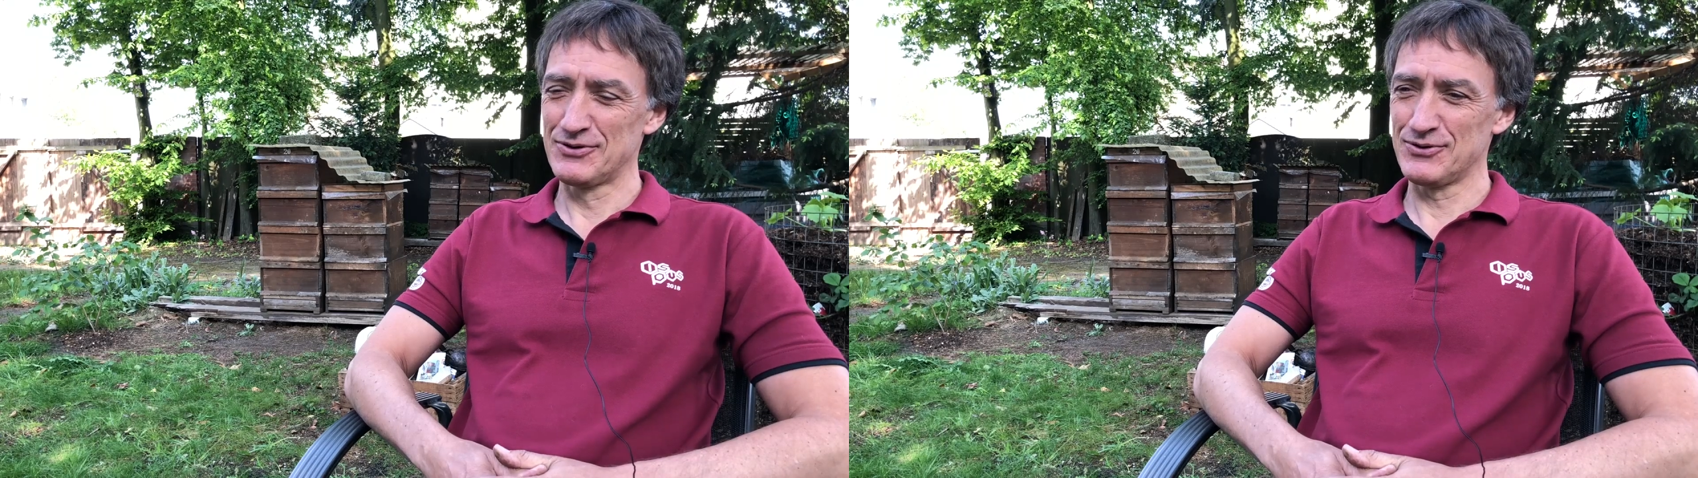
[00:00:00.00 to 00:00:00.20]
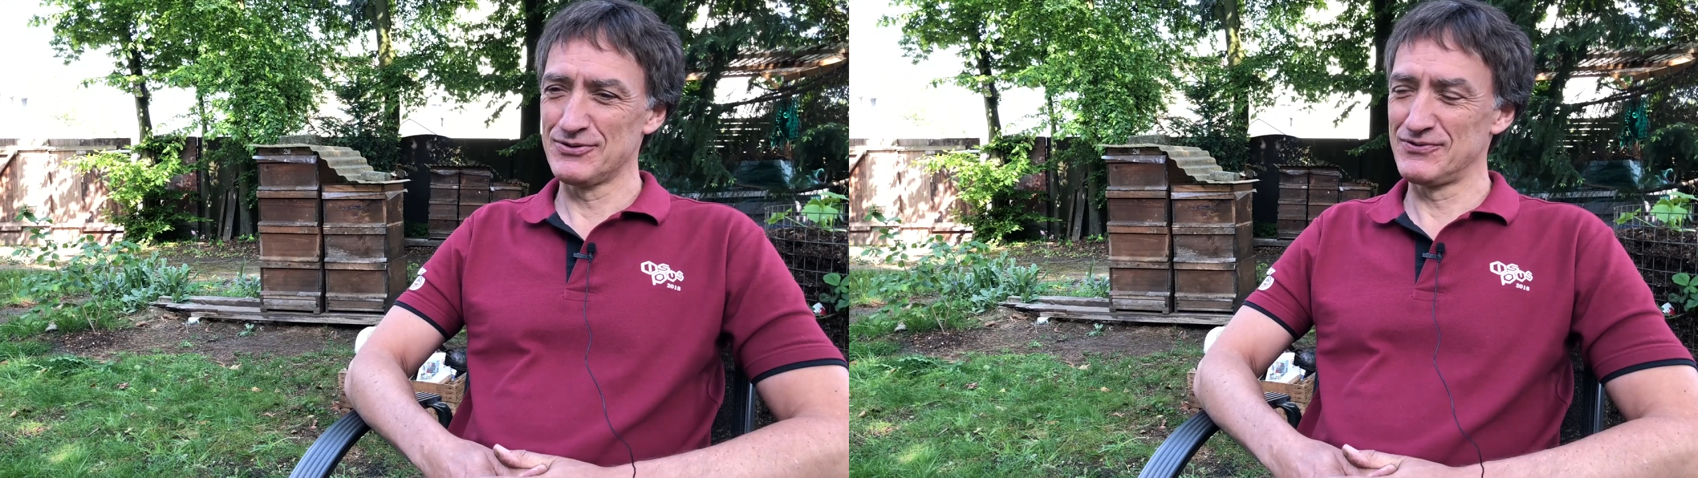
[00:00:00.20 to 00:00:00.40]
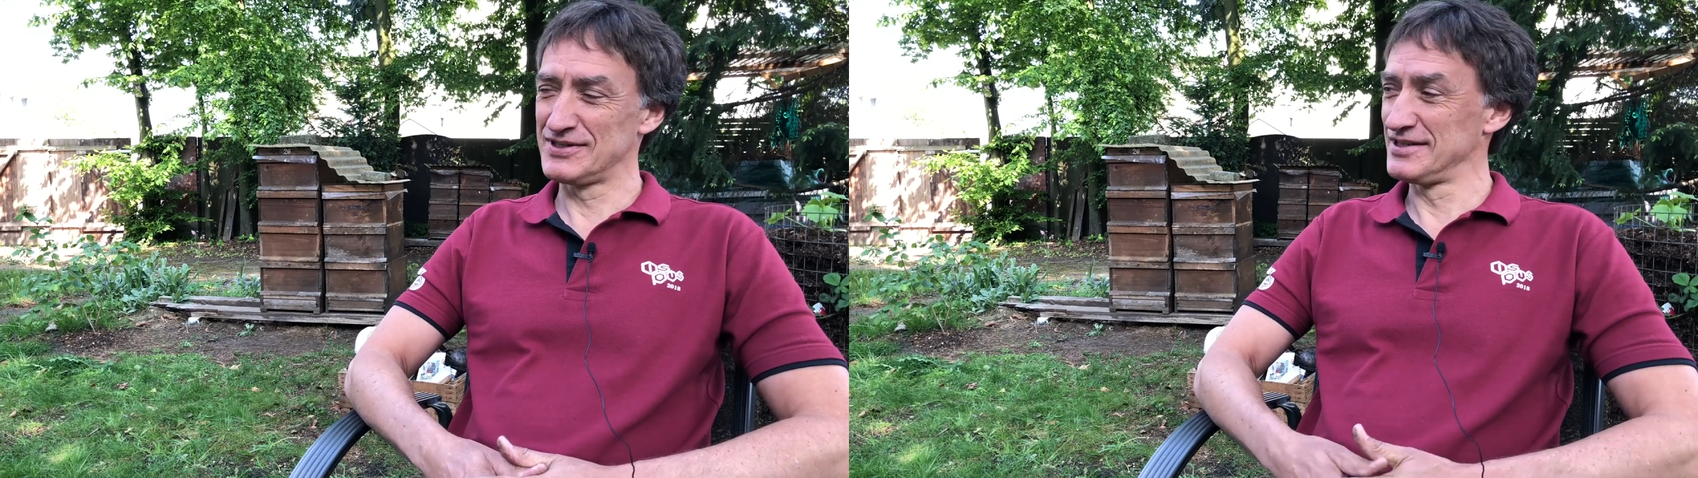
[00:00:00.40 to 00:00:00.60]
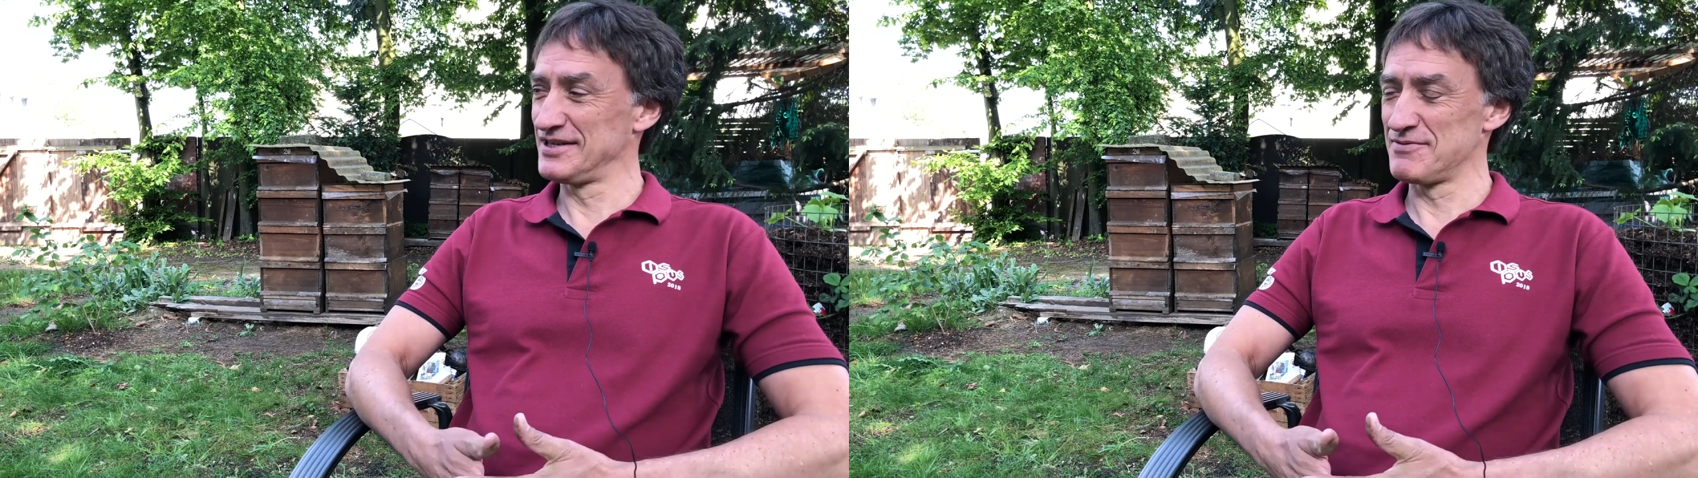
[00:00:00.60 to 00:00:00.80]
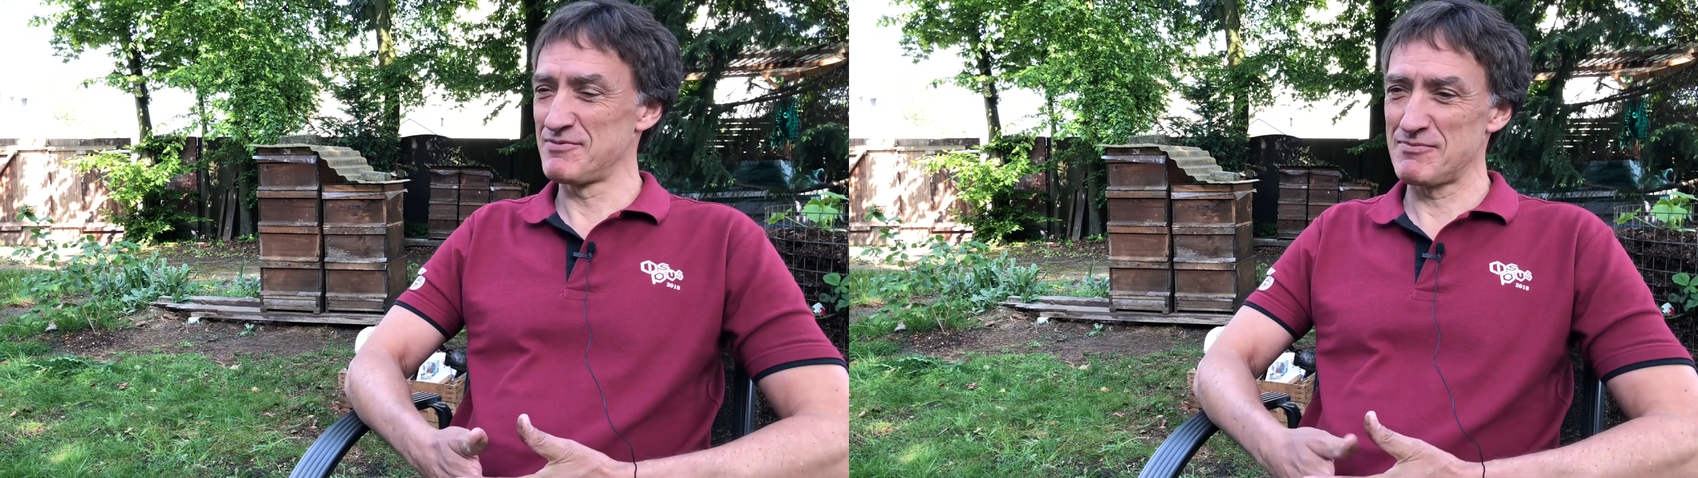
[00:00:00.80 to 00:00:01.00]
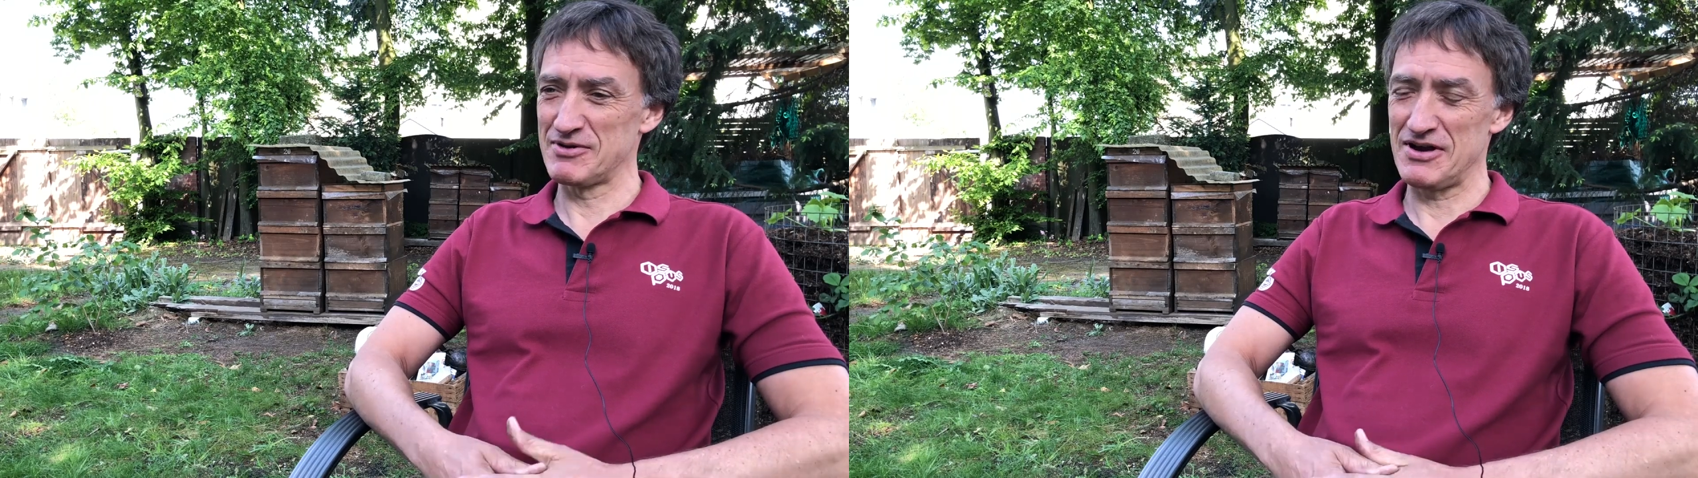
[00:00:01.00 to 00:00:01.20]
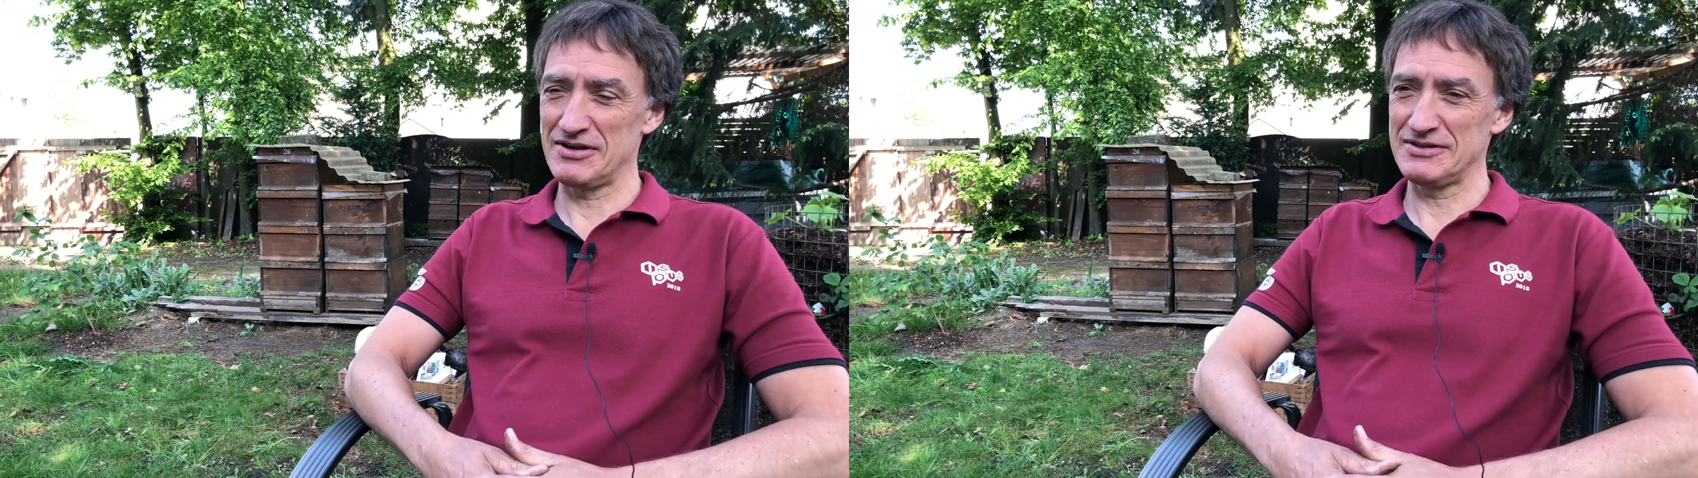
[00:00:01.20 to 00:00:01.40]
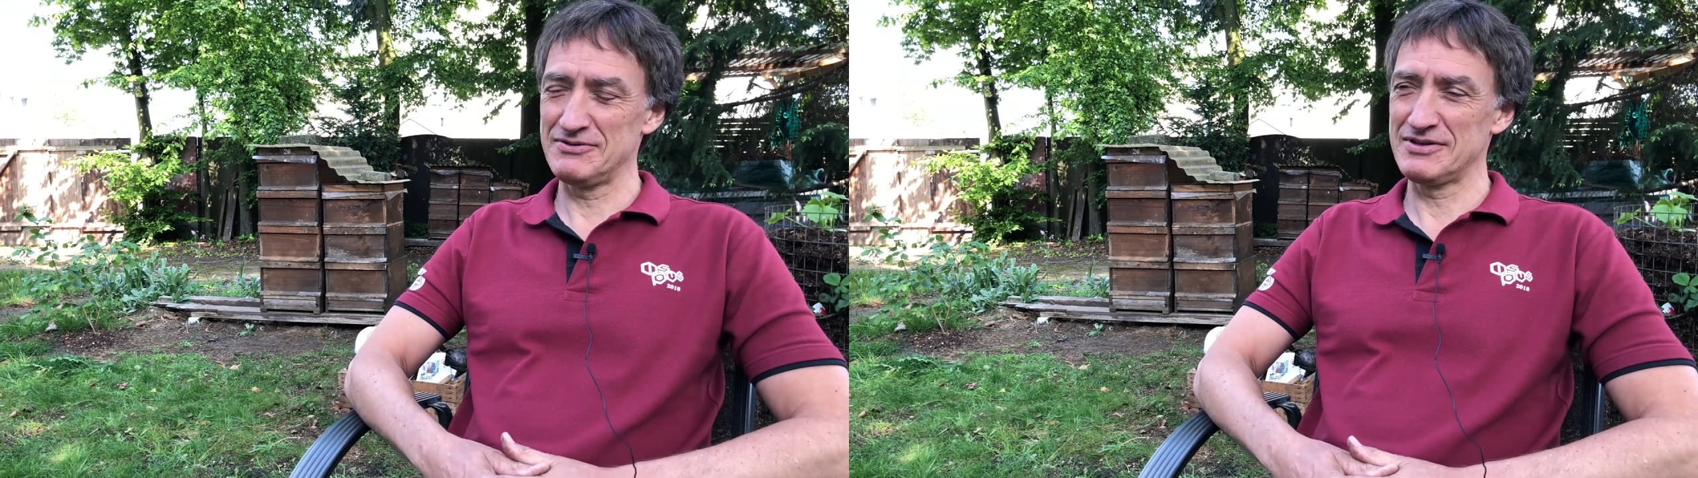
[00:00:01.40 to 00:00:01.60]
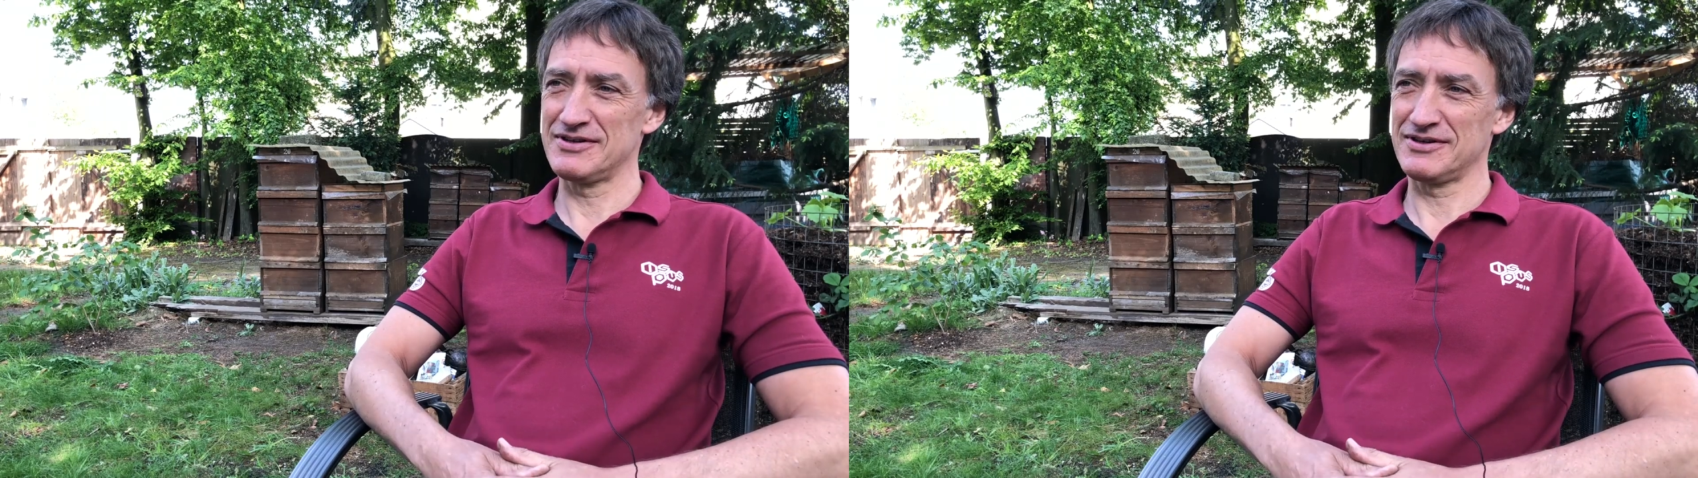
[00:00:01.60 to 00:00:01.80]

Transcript: Und wir sind hier in meinem Garten,